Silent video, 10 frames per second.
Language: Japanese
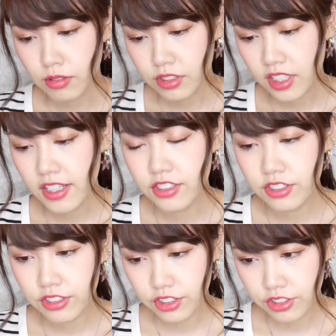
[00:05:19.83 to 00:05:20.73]

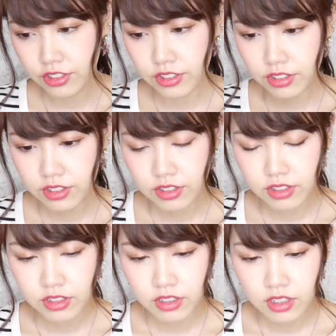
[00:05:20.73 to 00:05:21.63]
スケジュール帳
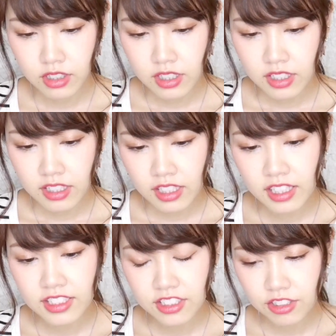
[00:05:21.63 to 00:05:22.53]

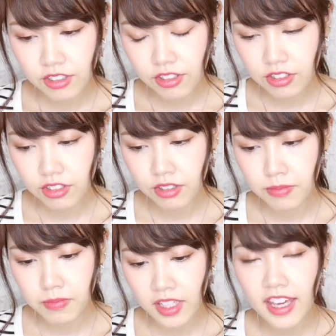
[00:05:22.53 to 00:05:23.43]
に一応本当
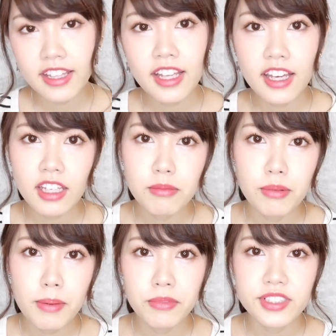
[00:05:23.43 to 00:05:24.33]
携帯に
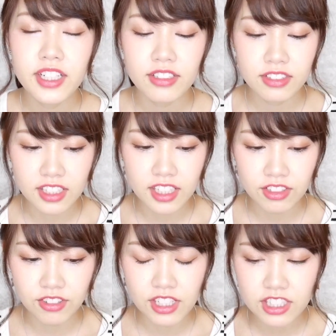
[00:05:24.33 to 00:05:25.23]
もメモしてあるんですけ
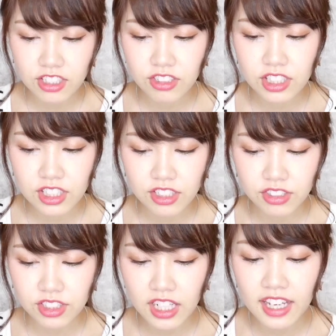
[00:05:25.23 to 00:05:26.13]
ど一応必
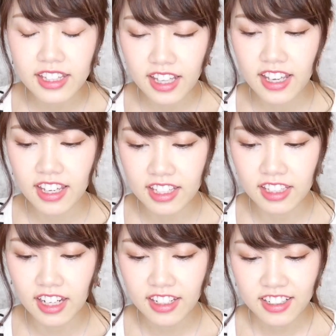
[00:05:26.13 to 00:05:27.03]
要最低限
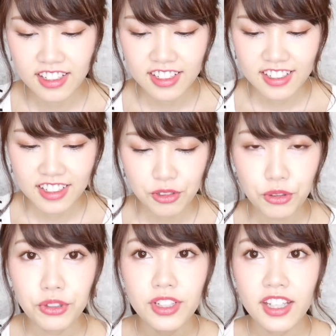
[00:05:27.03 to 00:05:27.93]
な
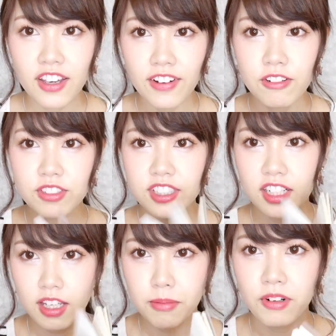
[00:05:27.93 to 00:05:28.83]
ことだけはこち
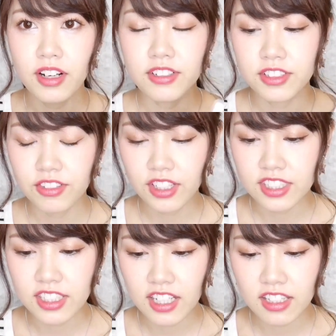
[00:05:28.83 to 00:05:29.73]
らにも書くように
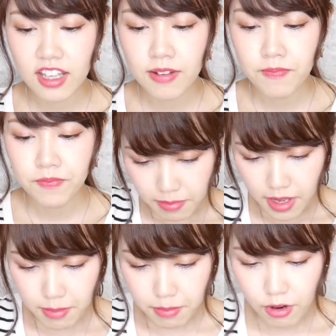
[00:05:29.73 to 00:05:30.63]
していて
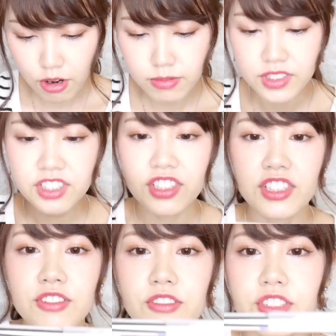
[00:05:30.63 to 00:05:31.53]
ペンも無
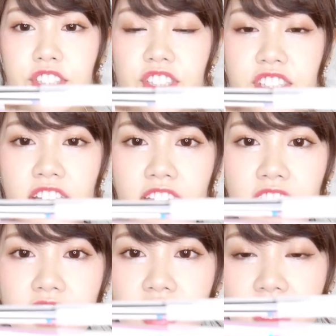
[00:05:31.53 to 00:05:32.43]
印のこすって
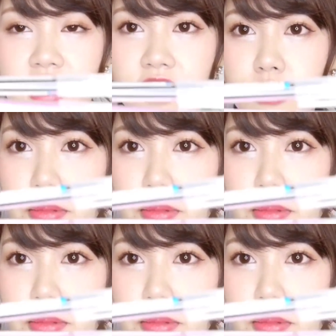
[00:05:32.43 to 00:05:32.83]
消せる